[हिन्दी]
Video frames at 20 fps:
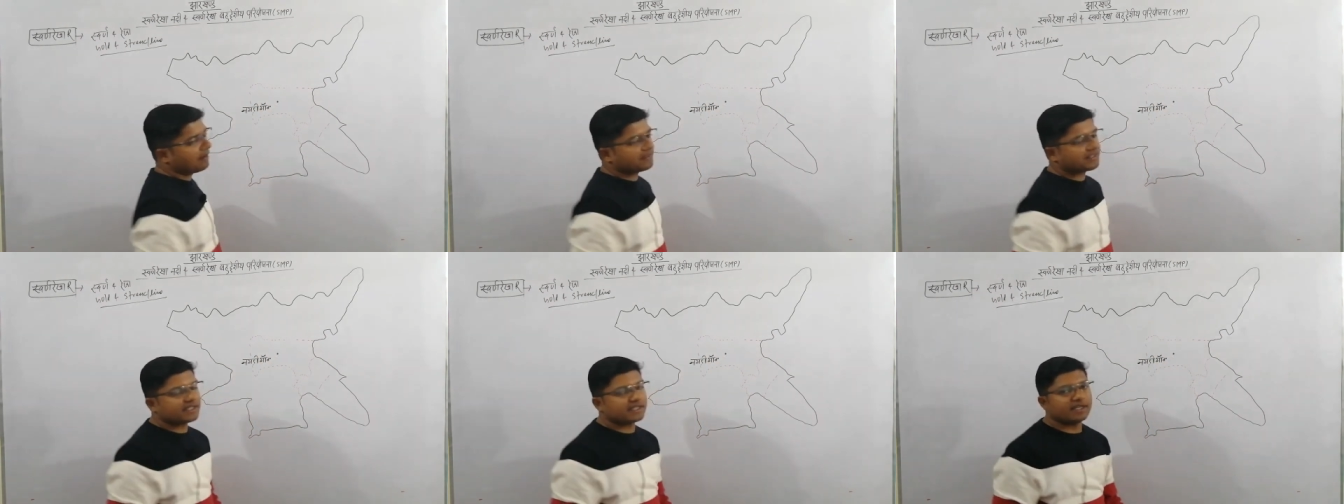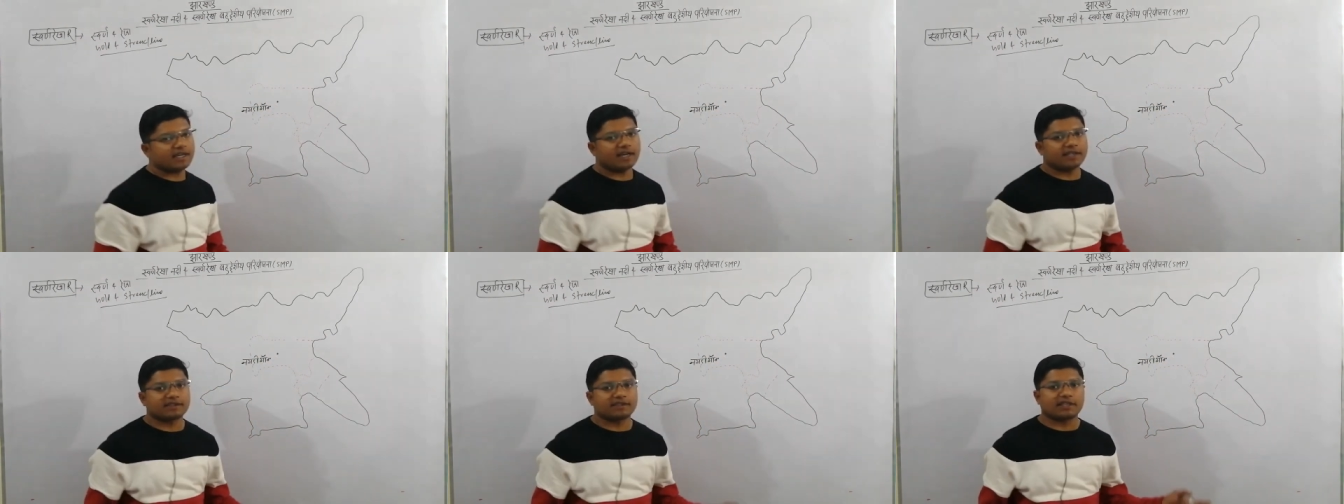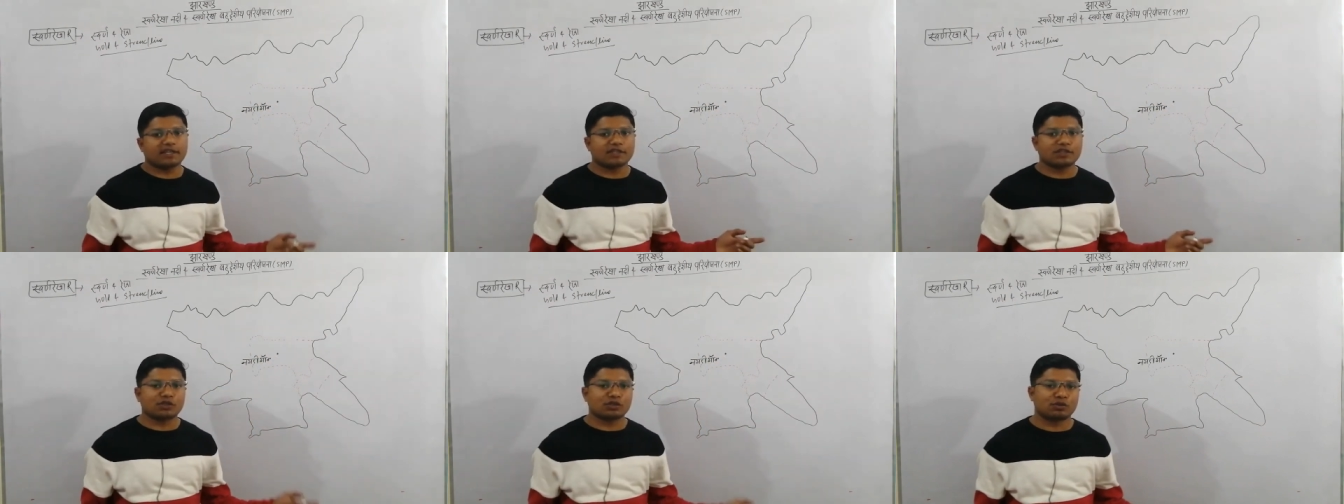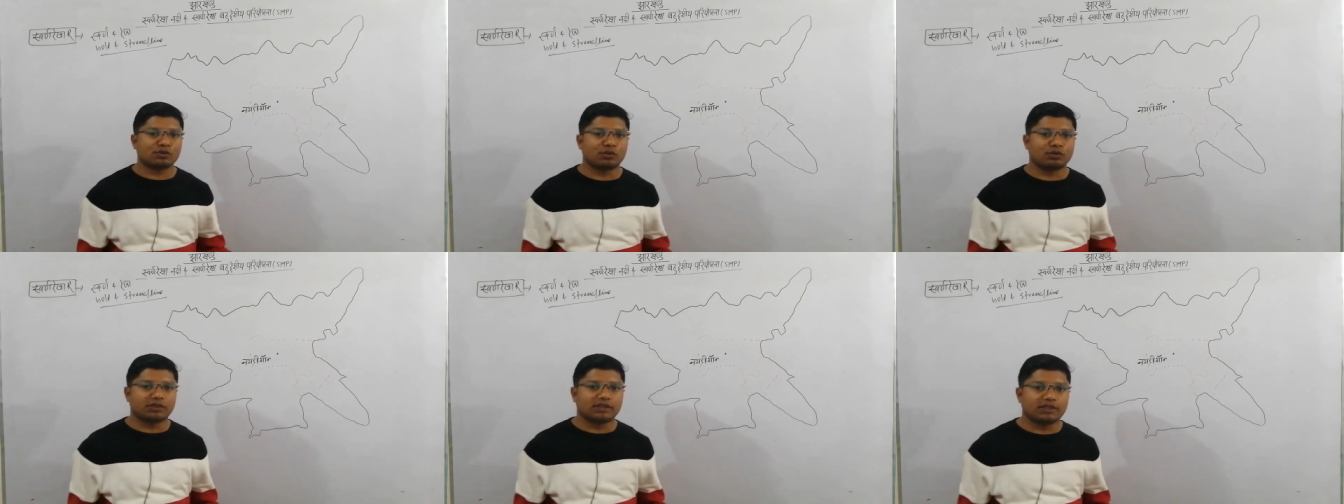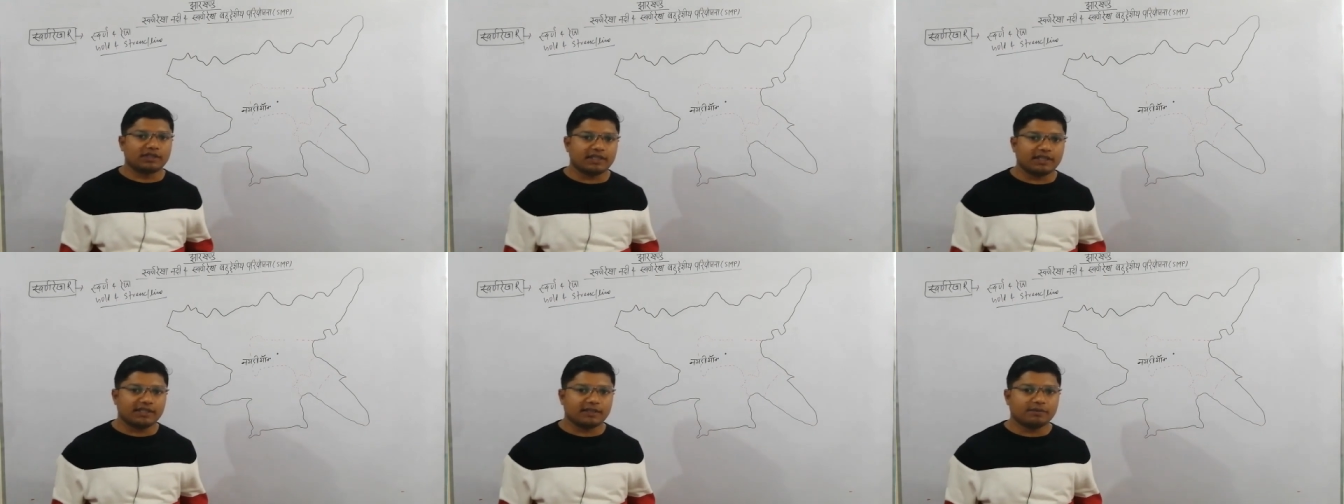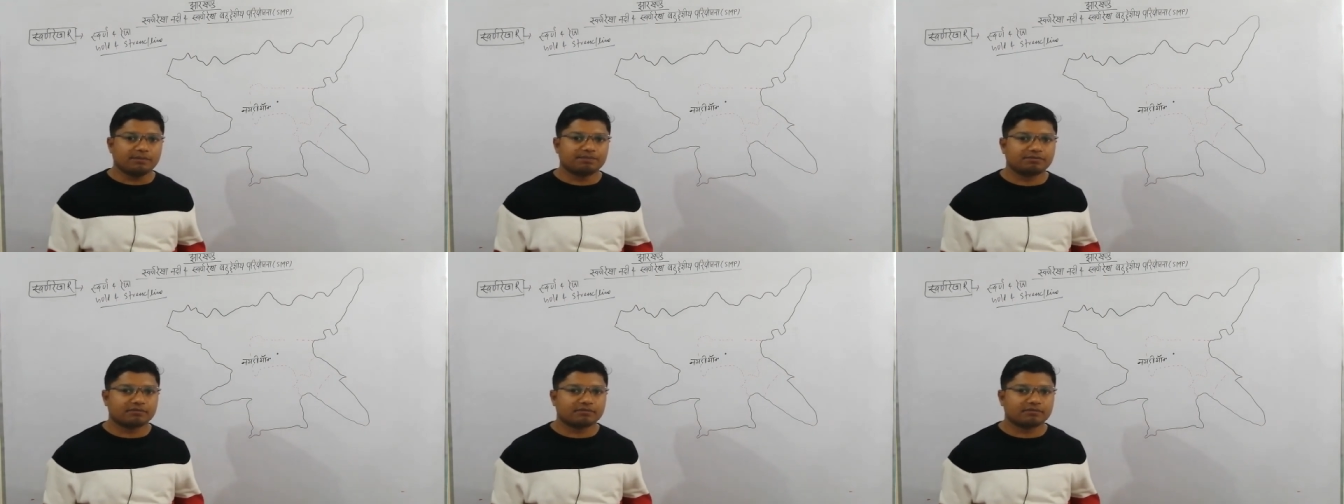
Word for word: गांव से यात्रा शुरू होती है